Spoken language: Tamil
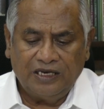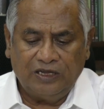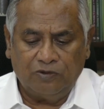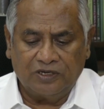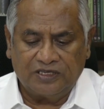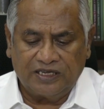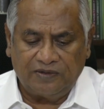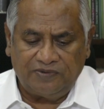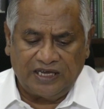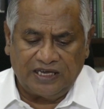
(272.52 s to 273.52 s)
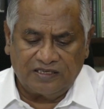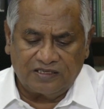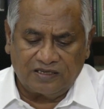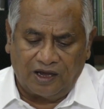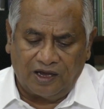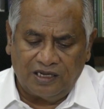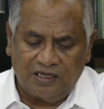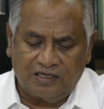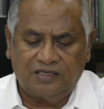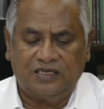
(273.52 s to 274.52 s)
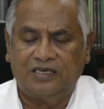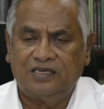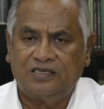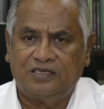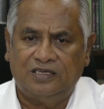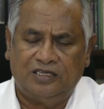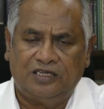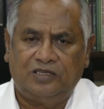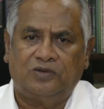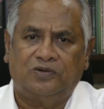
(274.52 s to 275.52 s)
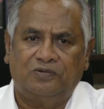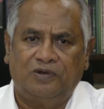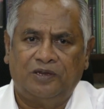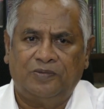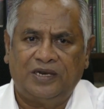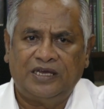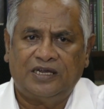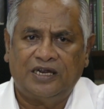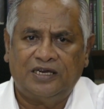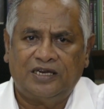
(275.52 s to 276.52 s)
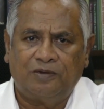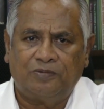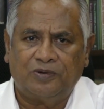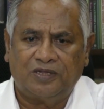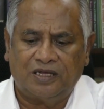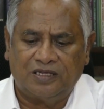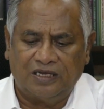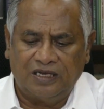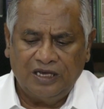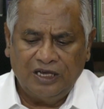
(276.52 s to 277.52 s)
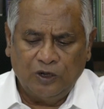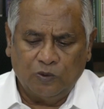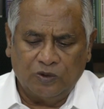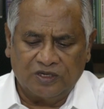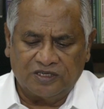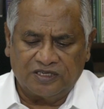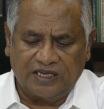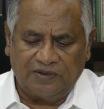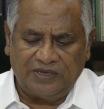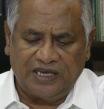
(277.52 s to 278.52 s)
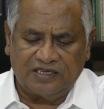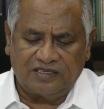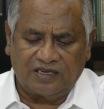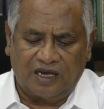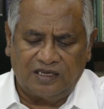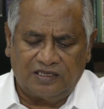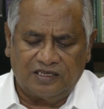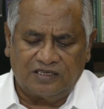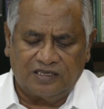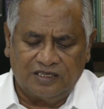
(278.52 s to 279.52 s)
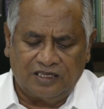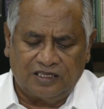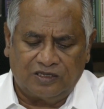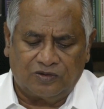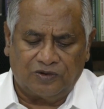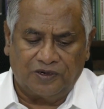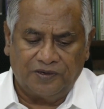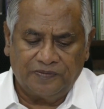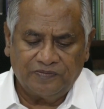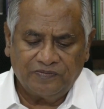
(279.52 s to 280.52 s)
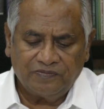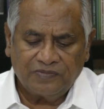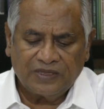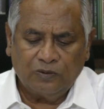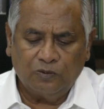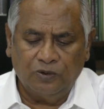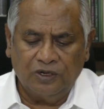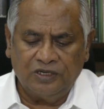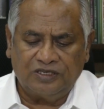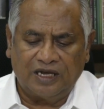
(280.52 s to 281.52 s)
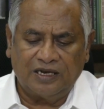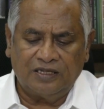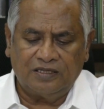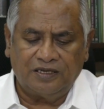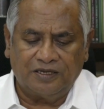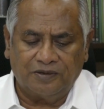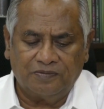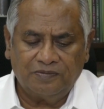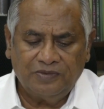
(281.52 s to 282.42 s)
நீ உன் செவியை சாய்த்து சிந்தித்துக்கொள் வெறுமனே கேட்டால் போதாது உன் செவியை சாய்த்து சிந்தித்துக்கொள் உன் ஜனத்தையும்